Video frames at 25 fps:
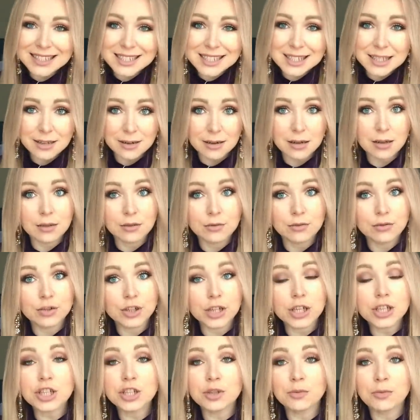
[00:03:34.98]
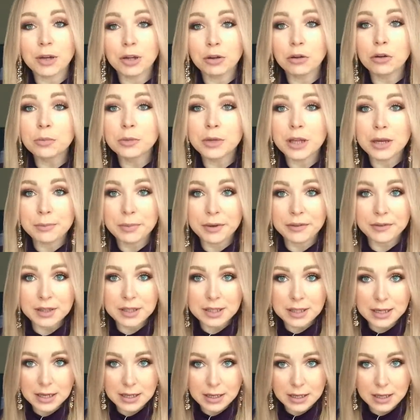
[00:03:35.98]
странах у женщин подобное
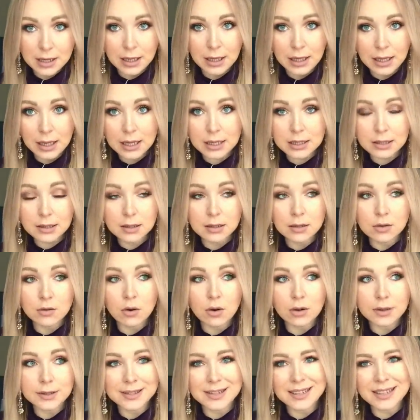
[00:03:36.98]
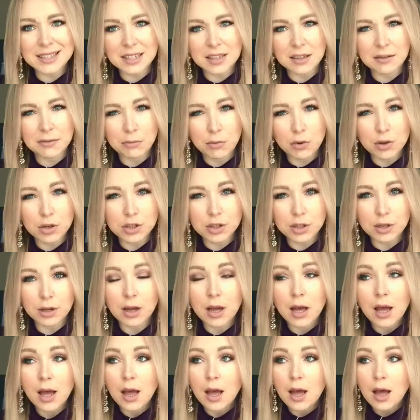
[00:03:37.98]
поведение есть, но здесь это
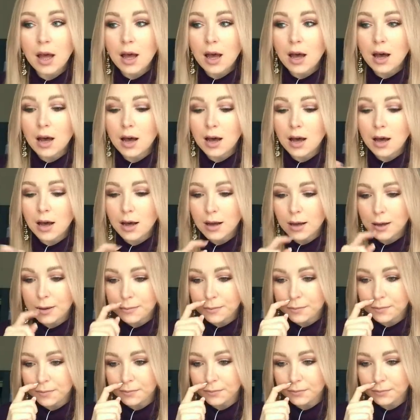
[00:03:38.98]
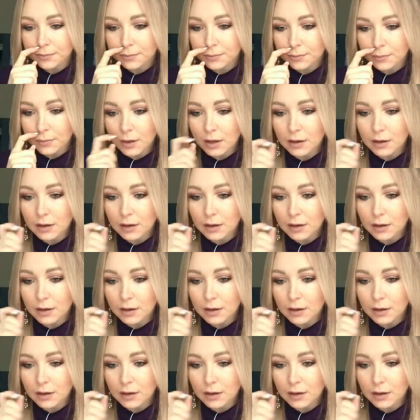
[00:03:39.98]
больше э,